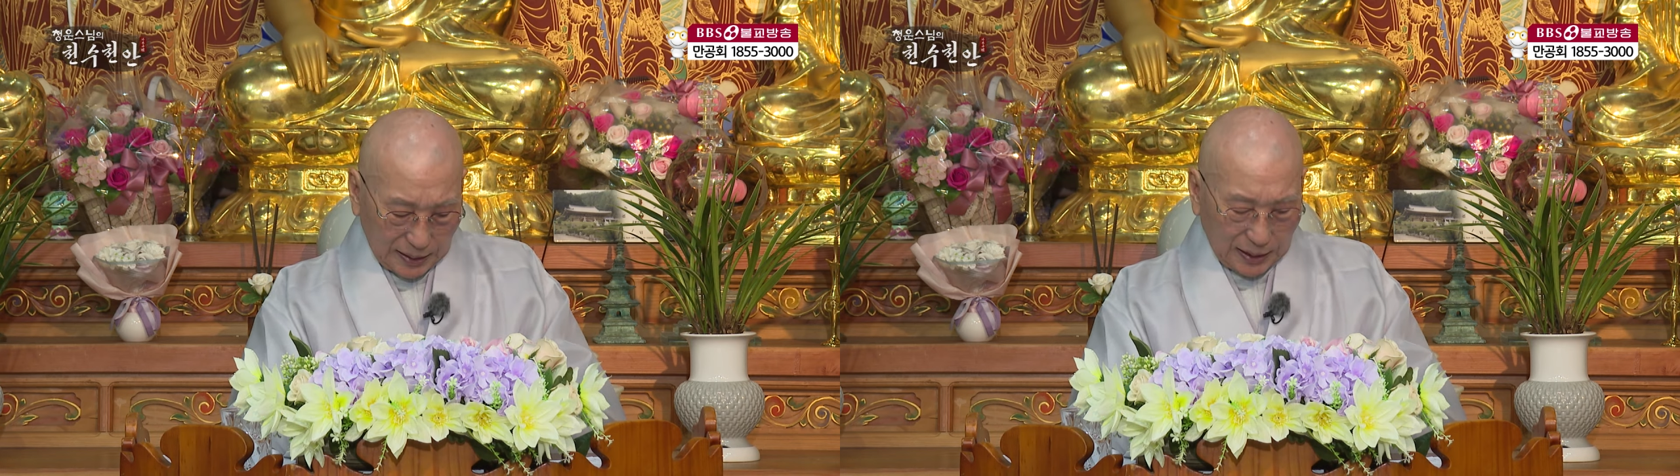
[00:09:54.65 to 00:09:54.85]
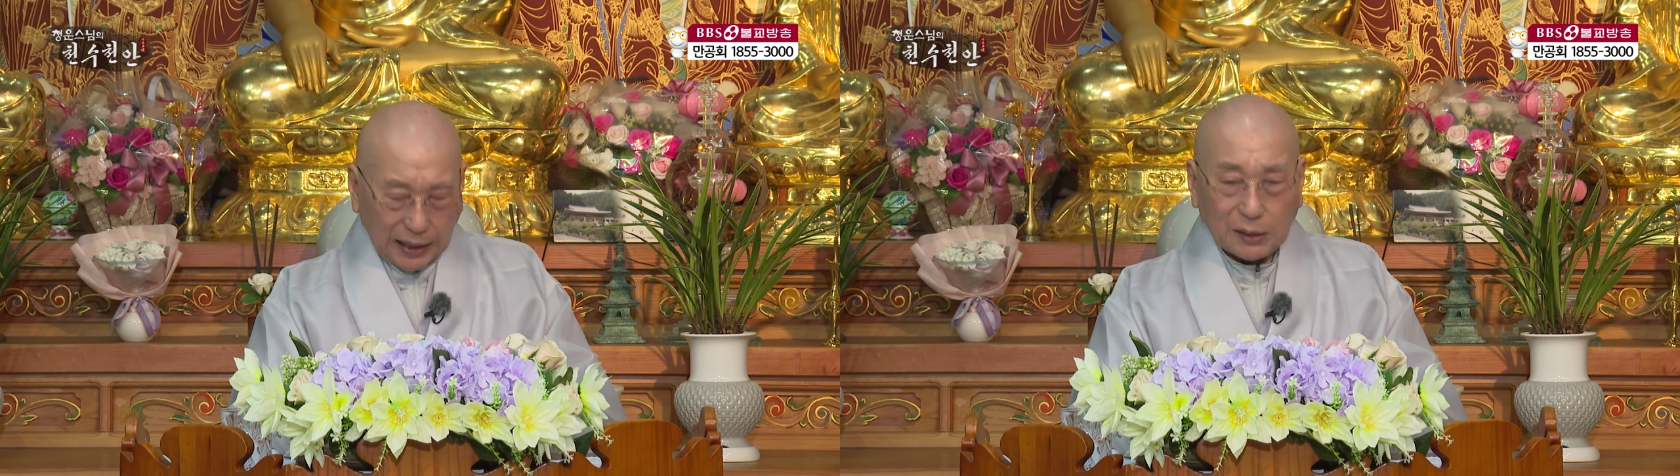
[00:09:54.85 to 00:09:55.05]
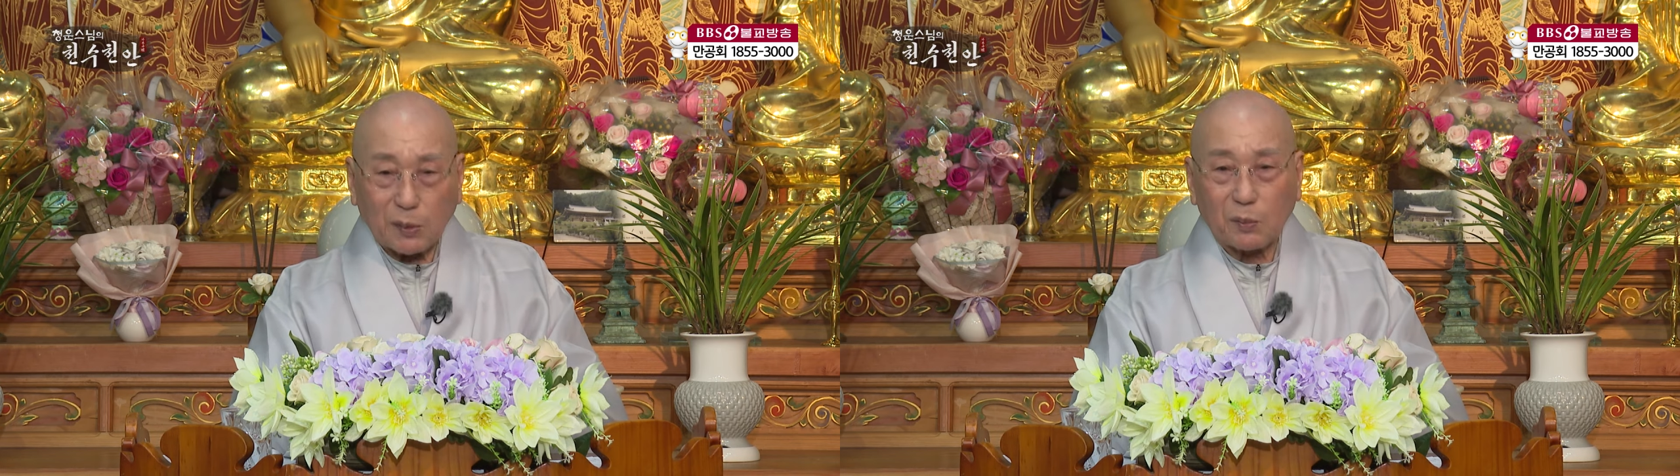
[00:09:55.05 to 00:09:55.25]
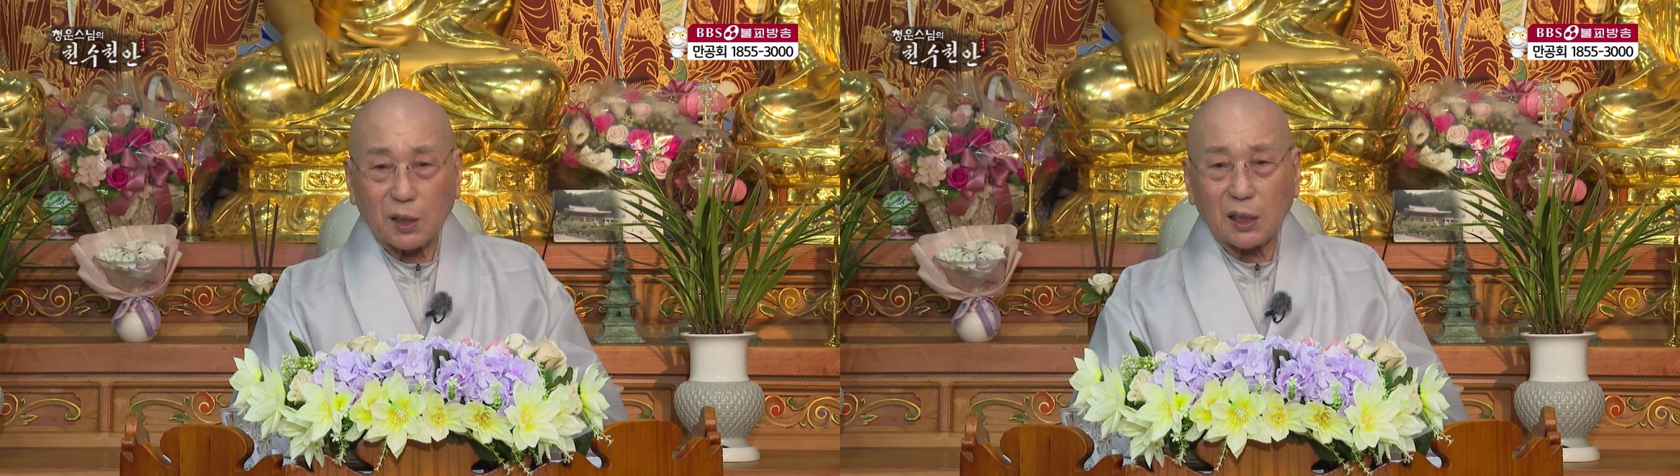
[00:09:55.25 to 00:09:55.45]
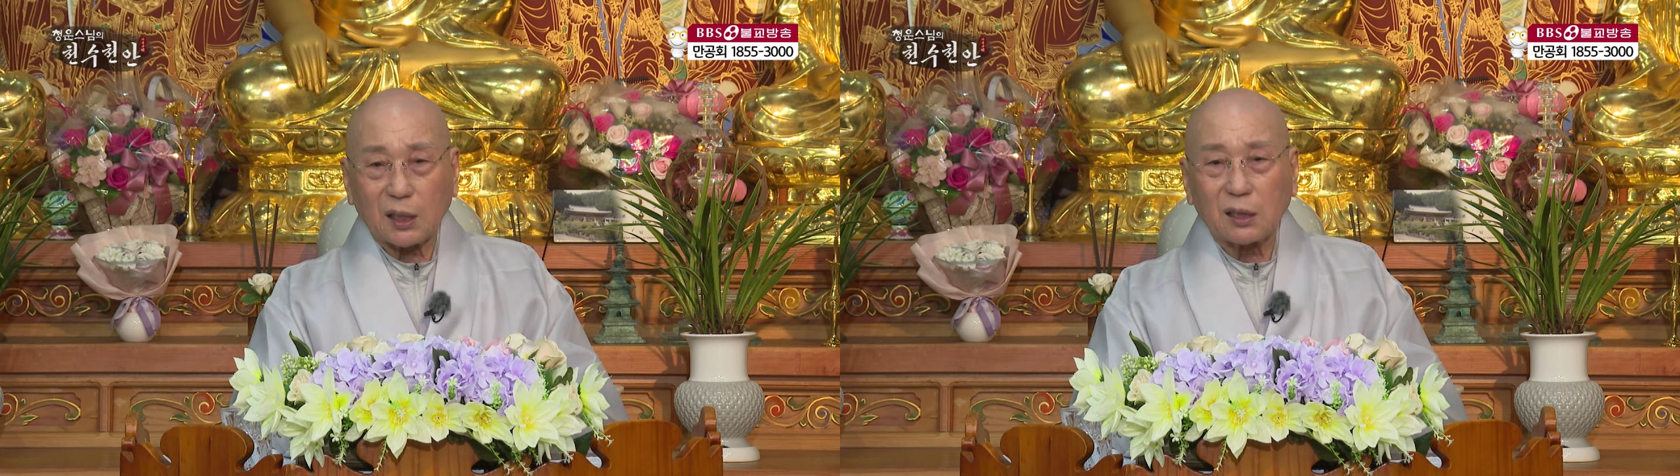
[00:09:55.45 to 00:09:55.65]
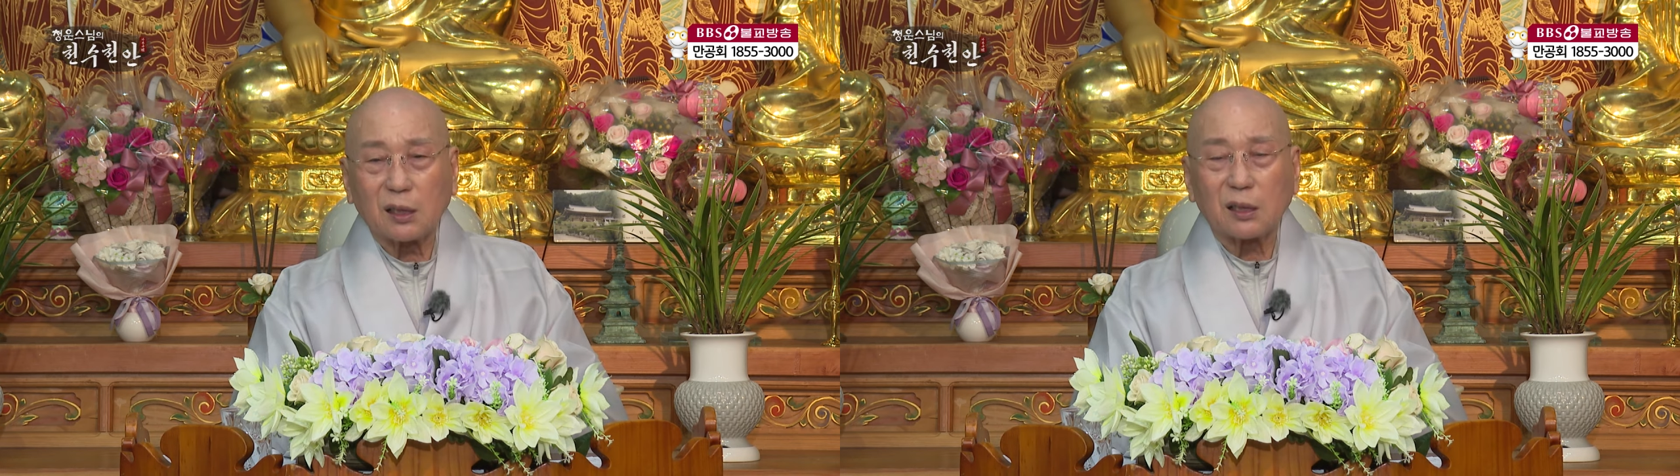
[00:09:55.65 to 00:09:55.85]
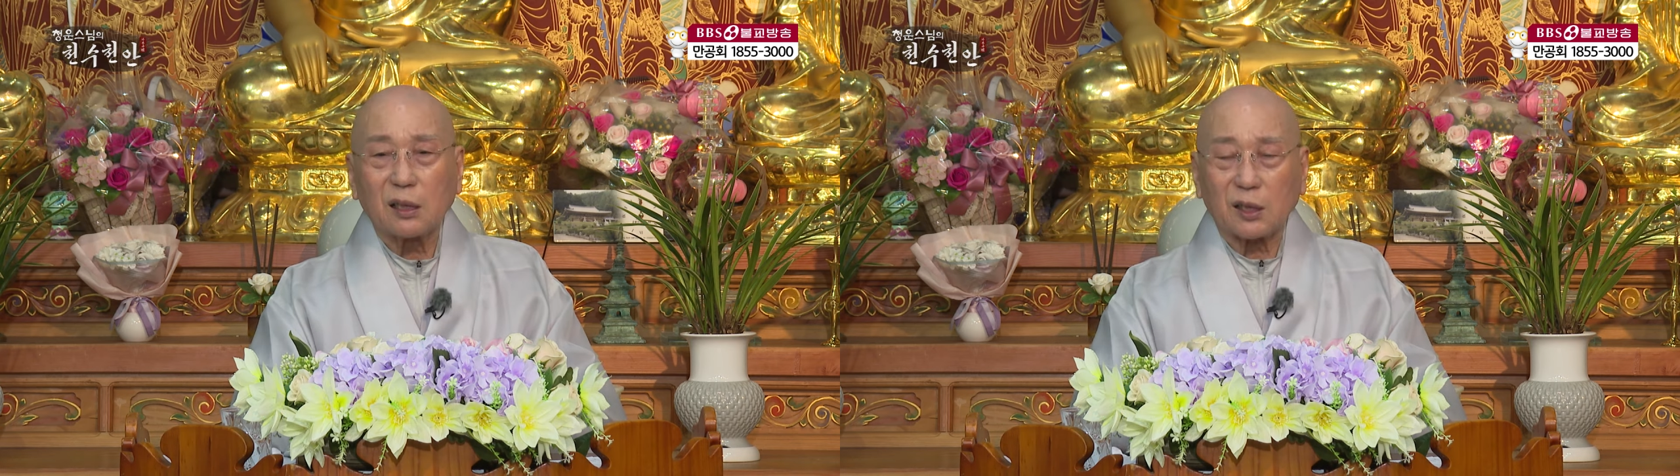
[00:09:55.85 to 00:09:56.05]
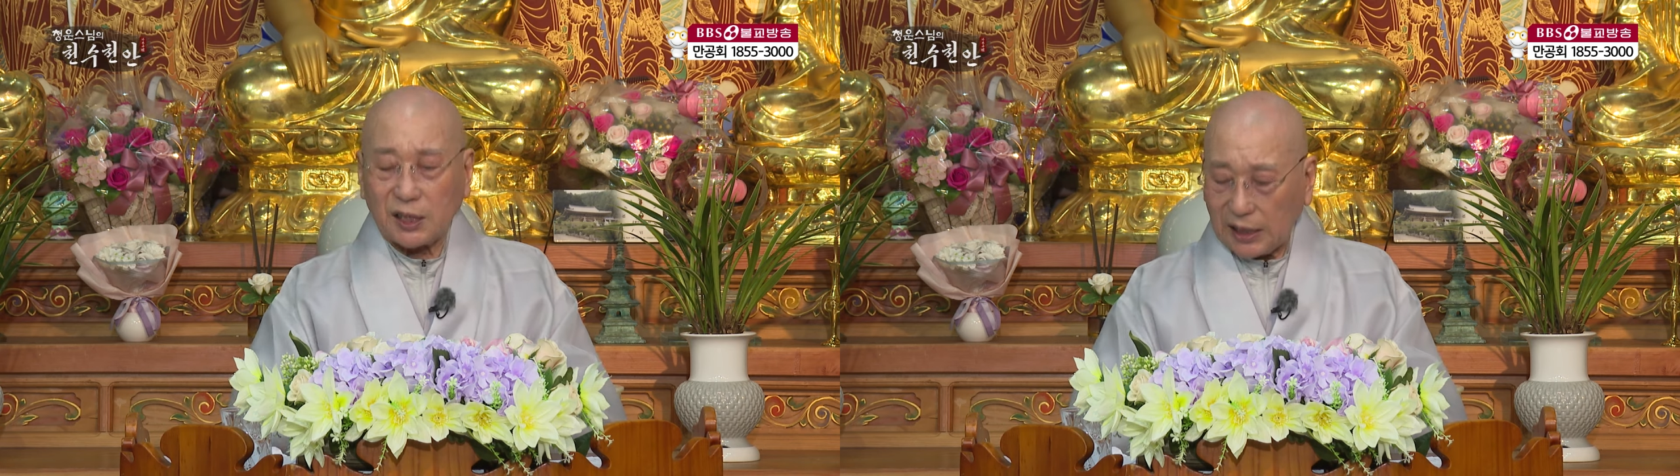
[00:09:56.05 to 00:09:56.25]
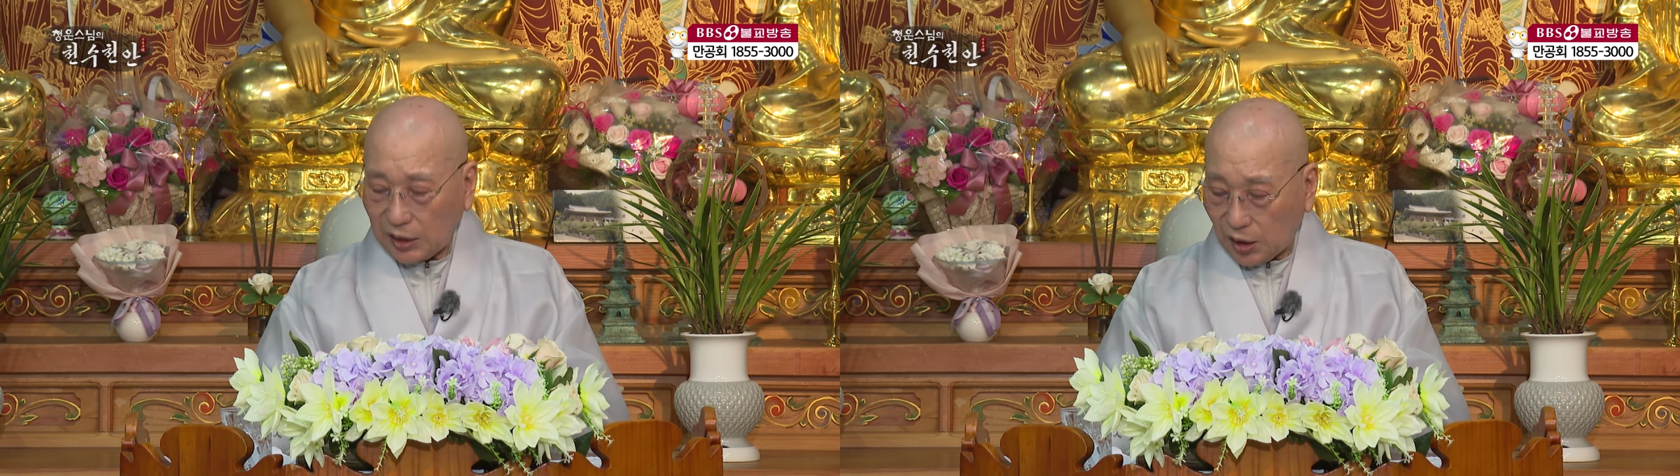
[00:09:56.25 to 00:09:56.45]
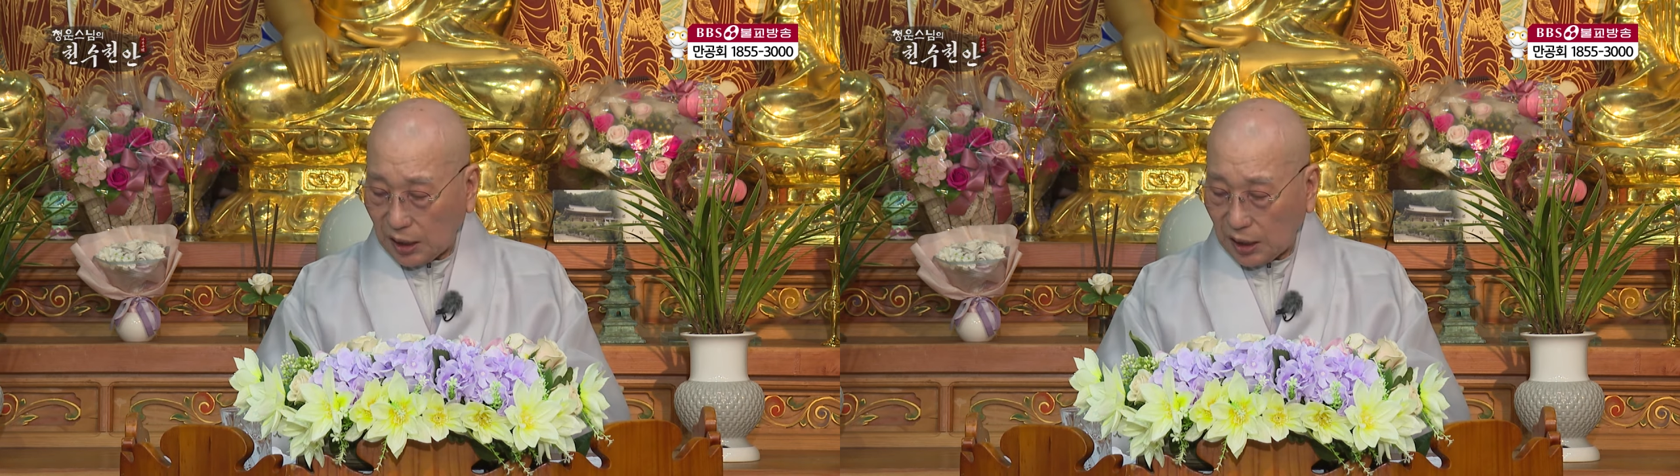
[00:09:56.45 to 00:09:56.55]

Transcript: 이제까지 머무르는 그 그걸 지나쳐